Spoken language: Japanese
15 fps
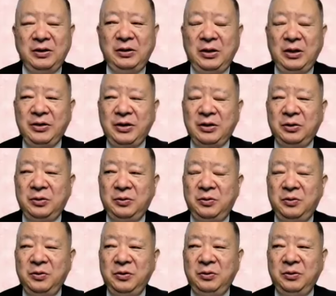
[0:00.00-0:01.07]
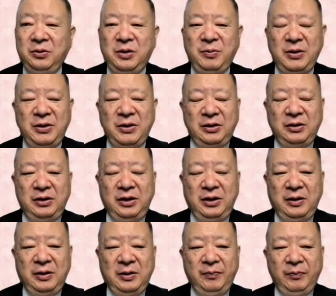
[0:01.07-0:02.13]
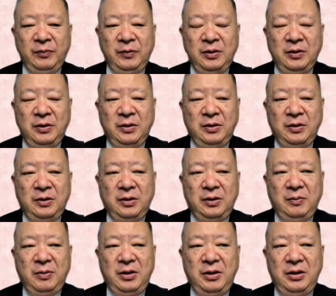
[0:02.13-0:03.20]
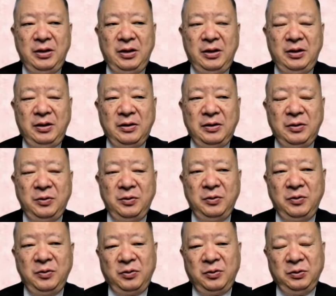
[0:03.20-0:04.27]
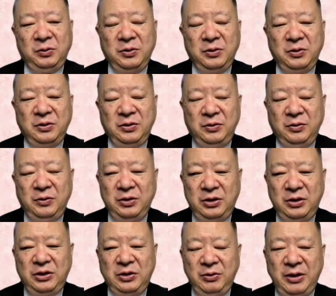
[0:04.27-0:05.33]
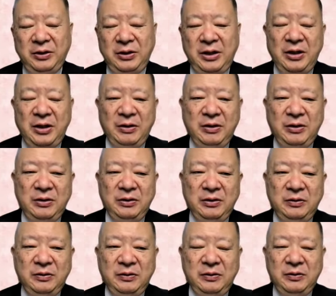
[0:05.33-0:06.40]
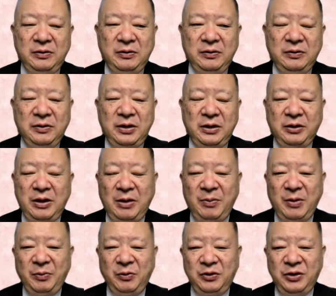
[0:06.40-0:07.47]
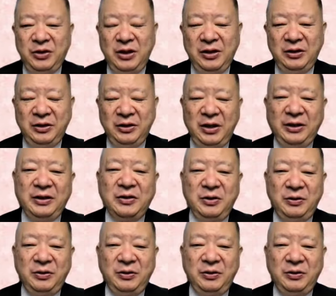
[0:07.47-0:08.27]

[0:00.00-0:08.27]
確かと北条時政って、あまりそのお父その父親から先あんまり知られてないんです